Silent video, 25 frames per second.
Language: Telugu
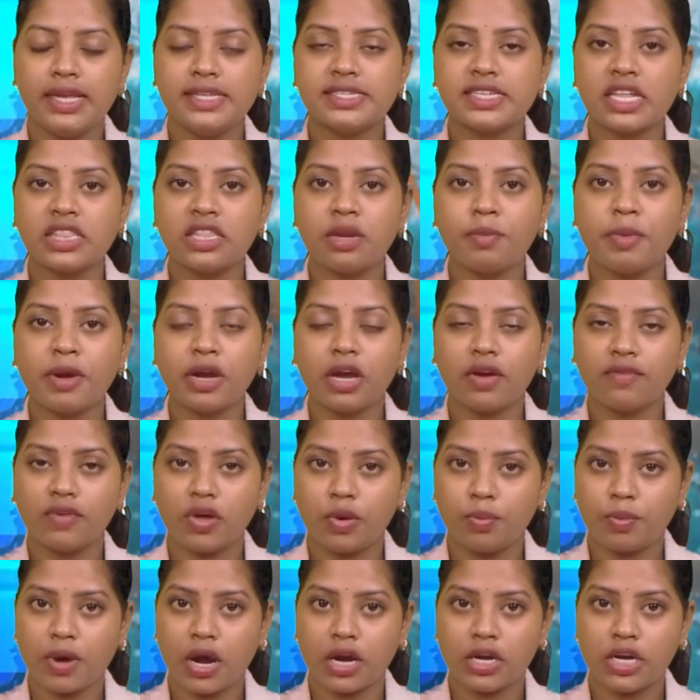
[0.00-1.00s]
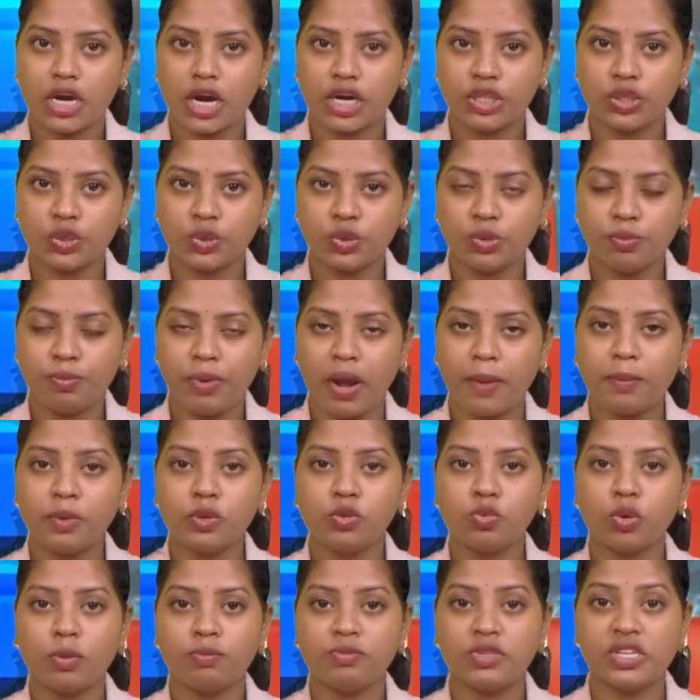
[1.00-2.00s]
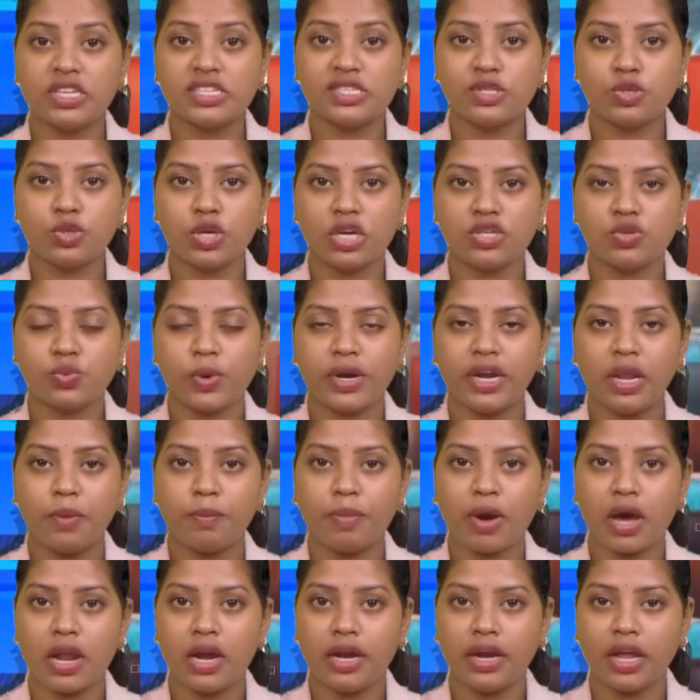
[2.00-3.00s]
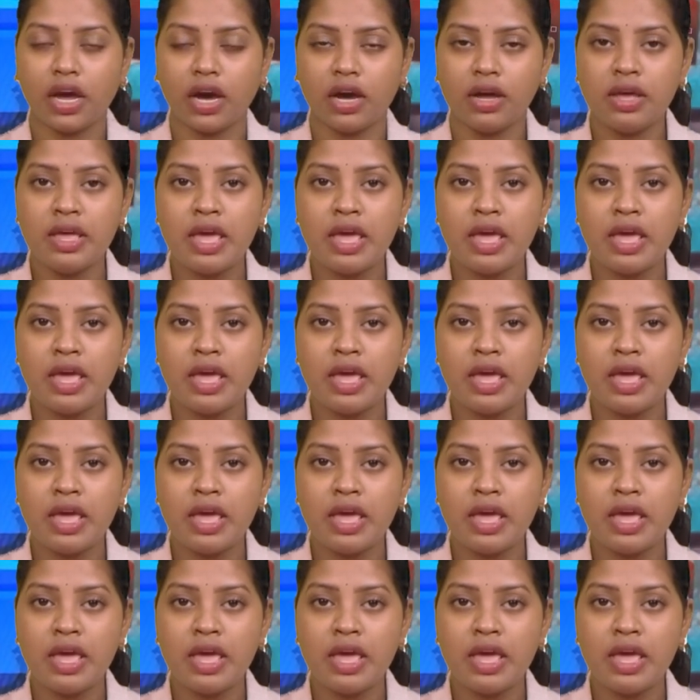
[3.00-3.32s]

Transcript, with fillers: ఈ సందర్భంగా వారు మాట్లాడుతూ ప్రభుత్వం చేస్తున్నటువంటి పాలన